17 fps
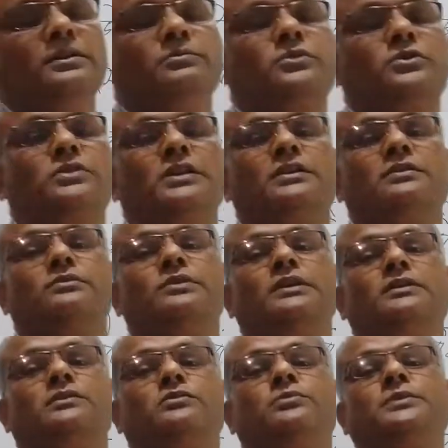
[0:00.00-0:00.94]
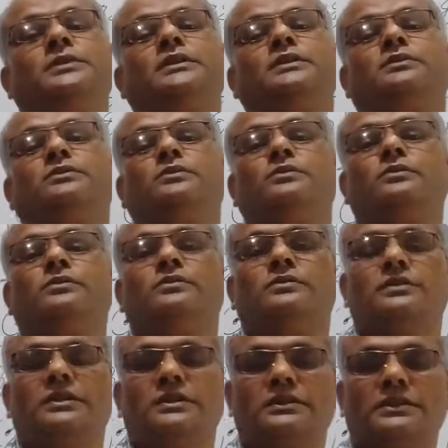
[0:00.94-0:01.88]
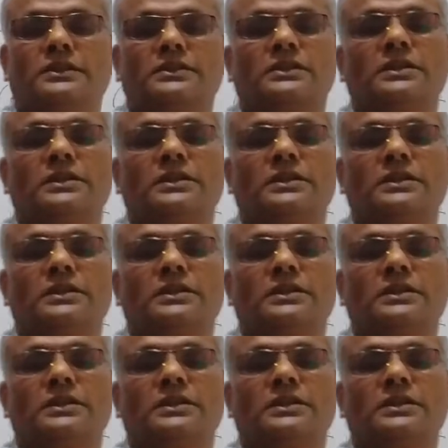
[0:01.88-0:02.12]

প্রশাসনের সুবিধার জন্য তিনি তার